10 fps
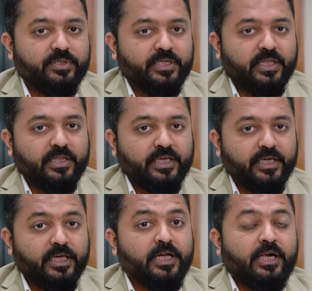हो जाते
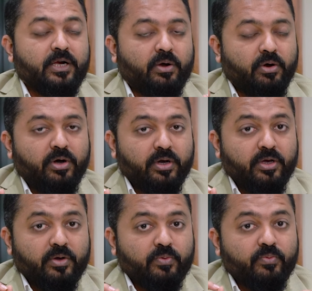हैं और
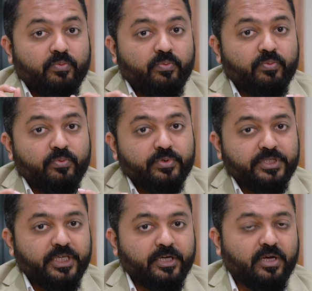
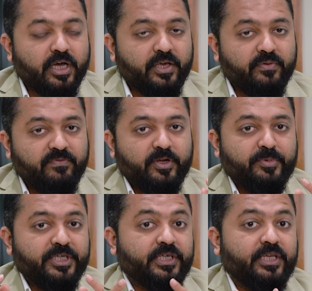उसी का
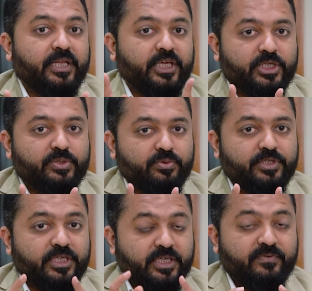इन्फ्लेमेशन यानी कि
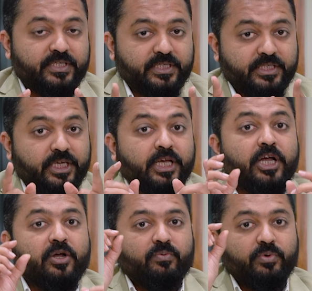सूजन की वजह से
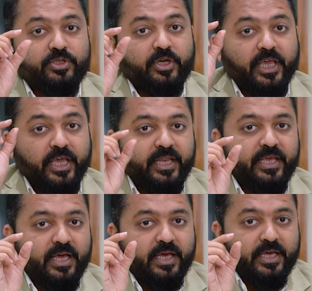वो जो
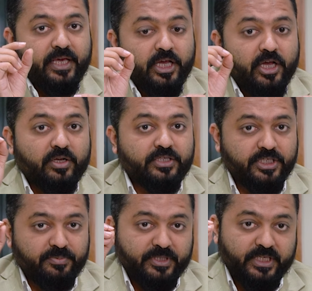एरिया है
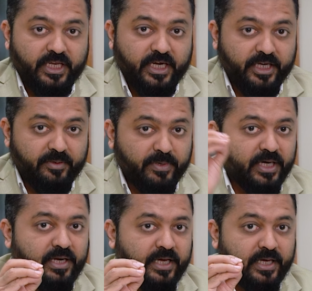जिसमें से लेक्टिन
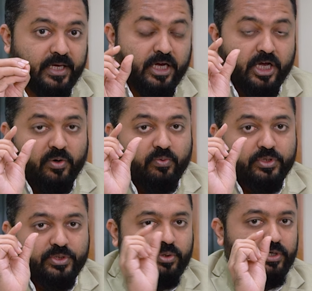बाहर आएगा
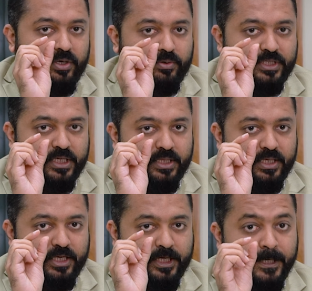वो छोटा हो
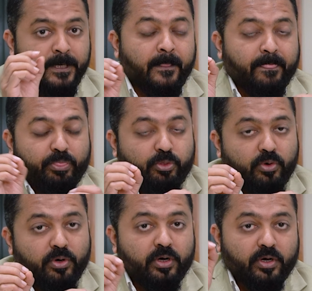जाता है
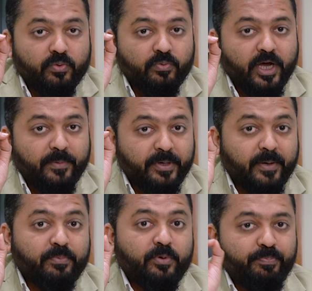तो वहाँ पे
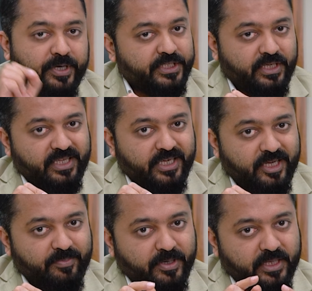आपको प्रेशर
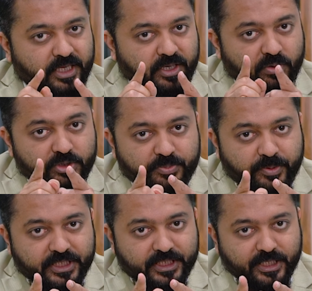देना पड़ता है और उस
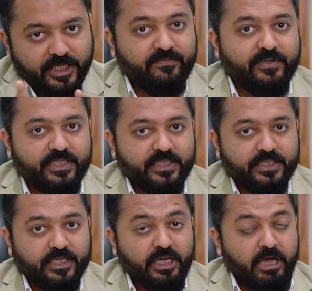प्रेशर की वजह
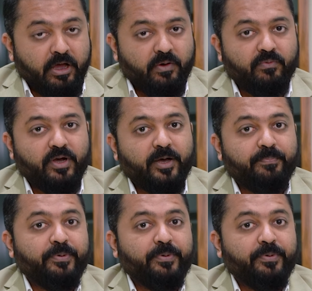से वहाँ